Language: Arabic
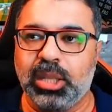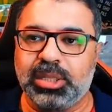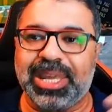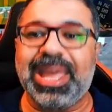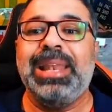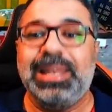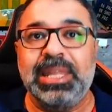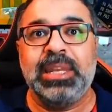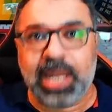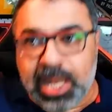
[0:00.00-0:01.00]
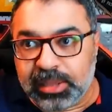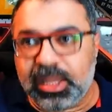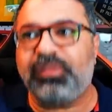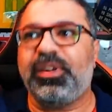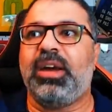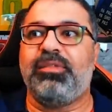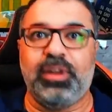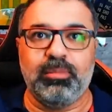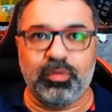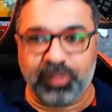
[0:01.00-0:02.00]
تخلينا نندفع في
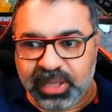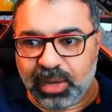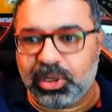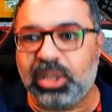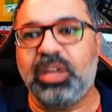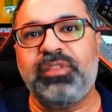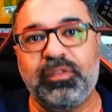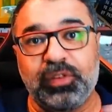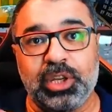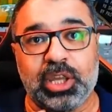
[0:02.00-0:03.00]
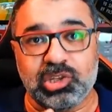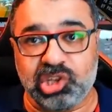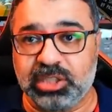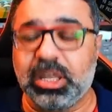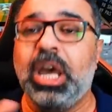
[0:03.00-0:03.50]
المفاجأة ونندفع في النقاشات